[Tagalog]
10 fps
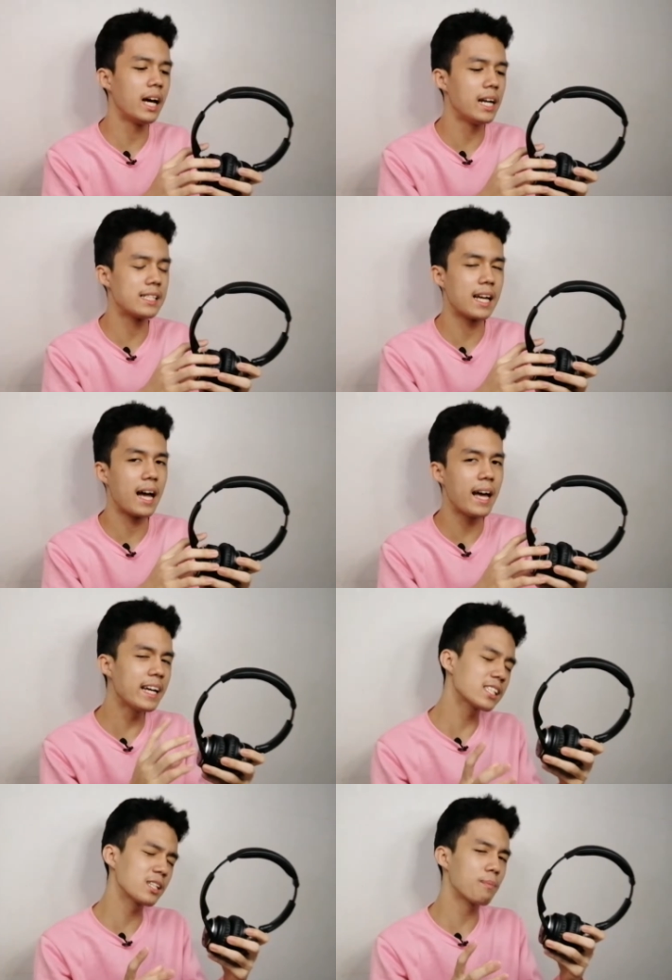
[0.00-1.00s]
dahil sa
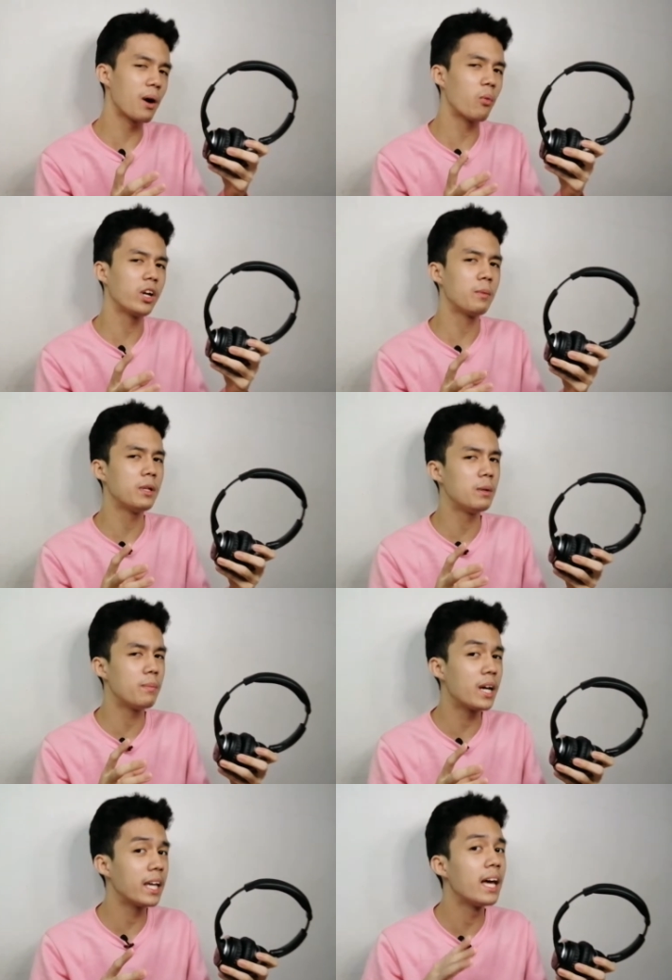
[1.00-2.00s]
extra power na
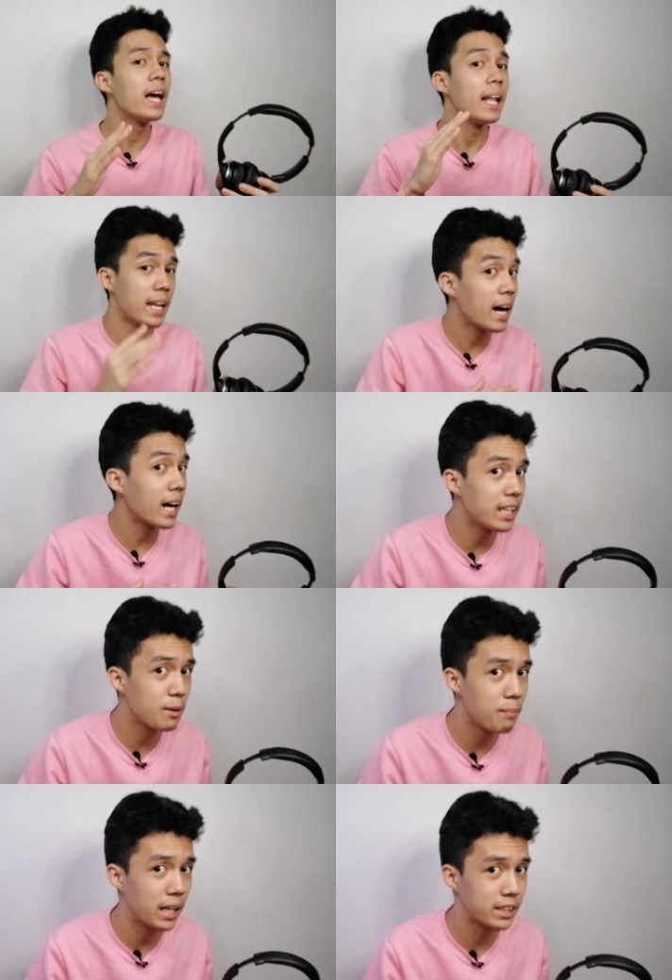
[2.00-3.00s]
binibigay ng
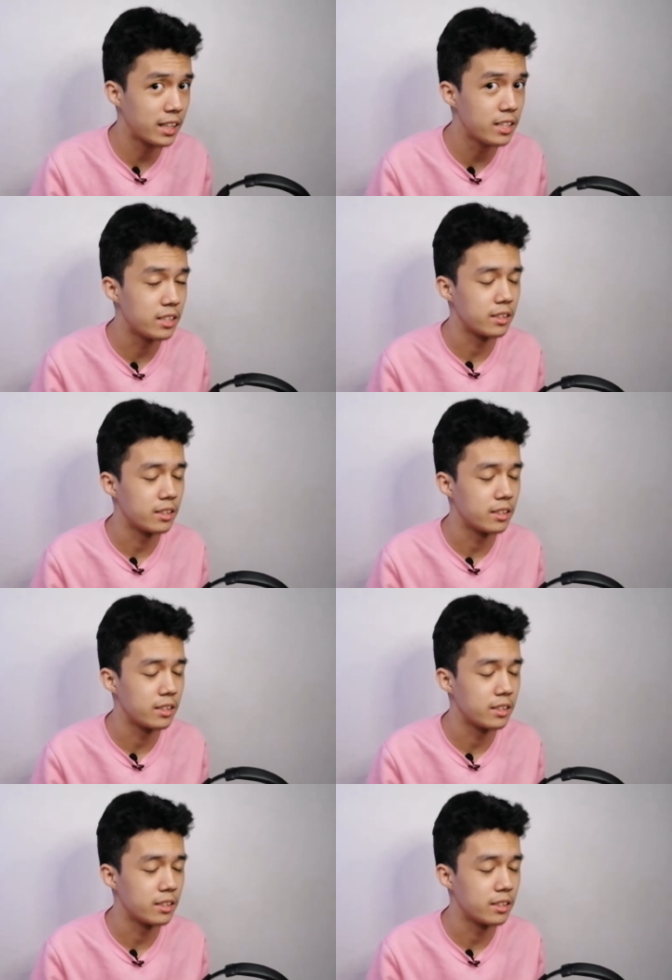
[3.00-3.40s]
kanyang battery.